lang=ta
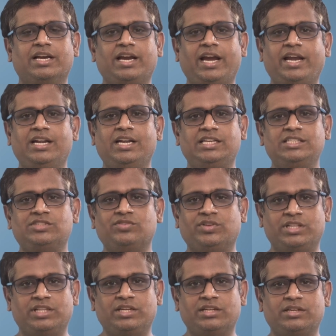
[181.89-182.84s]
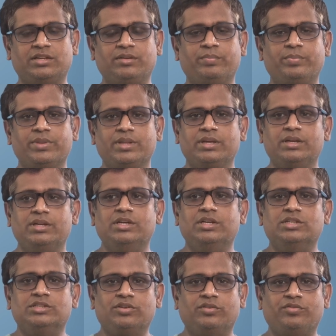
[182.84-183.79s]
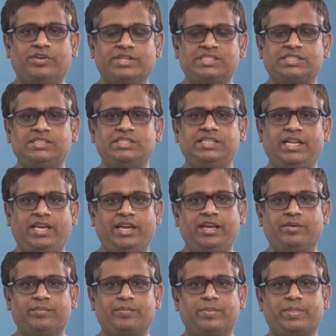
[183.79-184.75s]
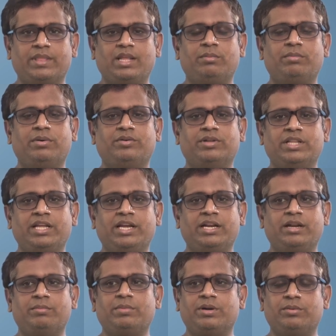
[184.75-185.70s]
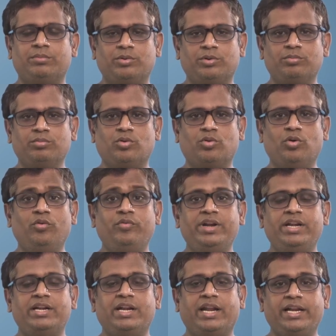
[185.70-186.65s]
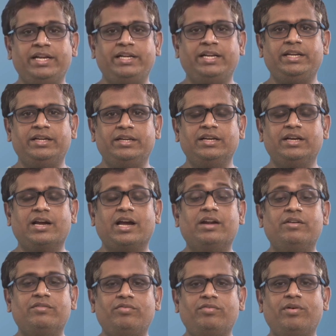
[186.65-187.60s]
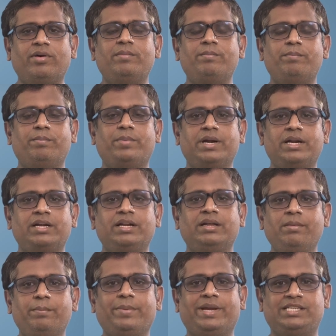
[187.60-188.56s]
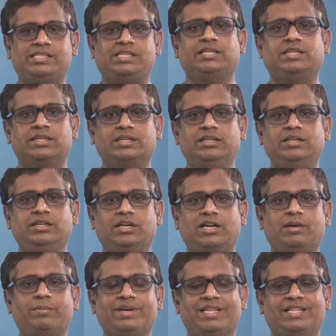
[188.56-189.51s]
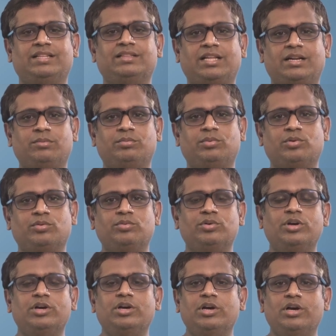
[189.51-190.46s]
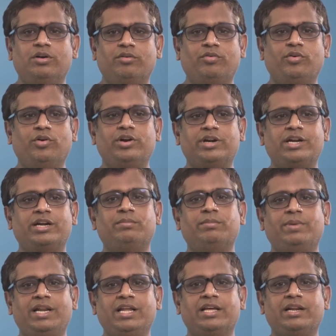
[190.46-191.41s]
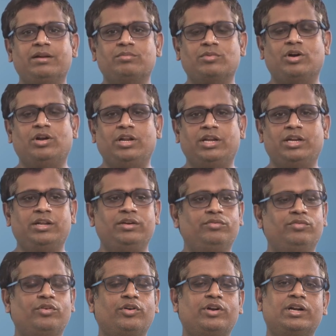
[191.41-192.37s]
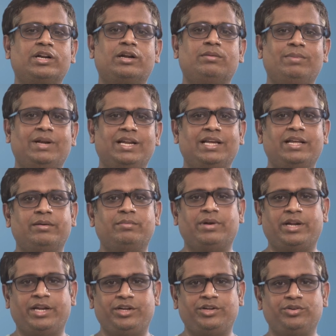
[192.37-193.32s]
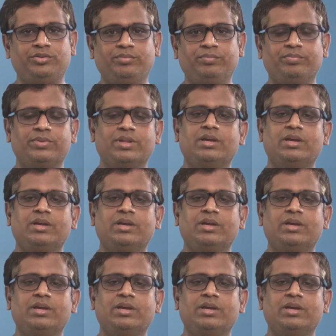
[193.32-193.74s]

கைட்லைன்ஸ் வந்திருக்கு ஸோ ஃபஸ்ட்டு டே நம்ம வந்து என்ன பண்ண போகிறோம் கோவிட் நைன்டீன்னு கன்ஃபார்ம் பண்ண பேஷண்ட்டுக்கு நம்ம இதை தரப்போகிறோம் ஃபோர் ஹண்ட்ரட் மில்லிகிராம் காலையிலையும் ஃபோர் ஹண்ட்ரட் மில்லிகிராம் நைட்டும்